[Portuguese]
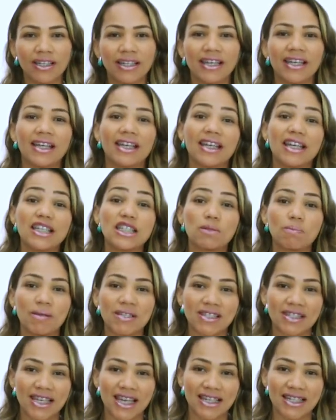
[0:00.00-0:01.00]
e
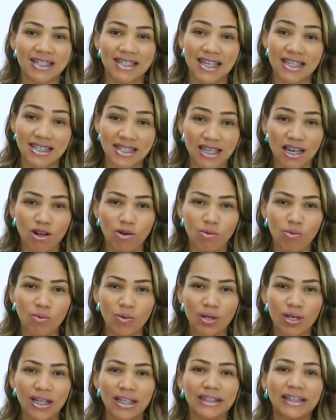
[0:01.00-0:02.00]
especialização
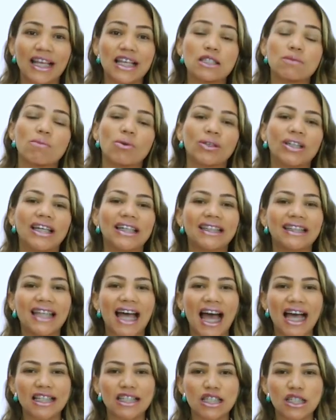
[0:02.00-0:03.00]
nas
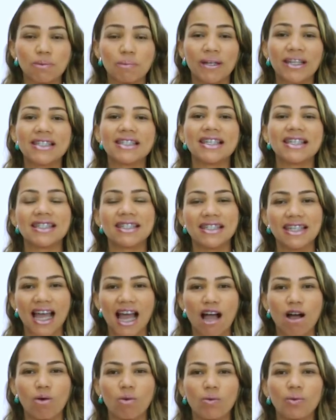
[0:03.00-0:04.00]
modalidades
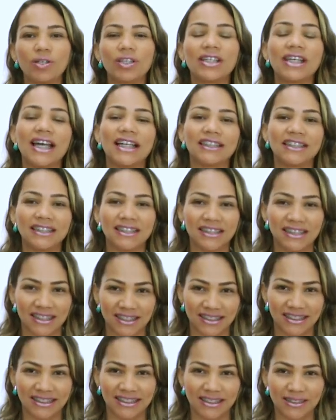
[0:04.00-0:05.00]
presencial e à
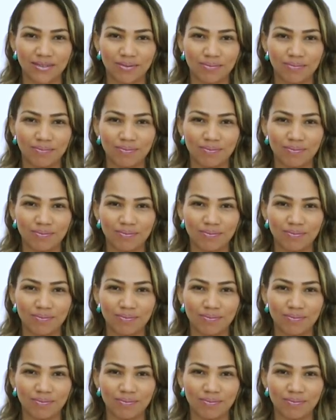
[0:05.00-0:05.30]
distância.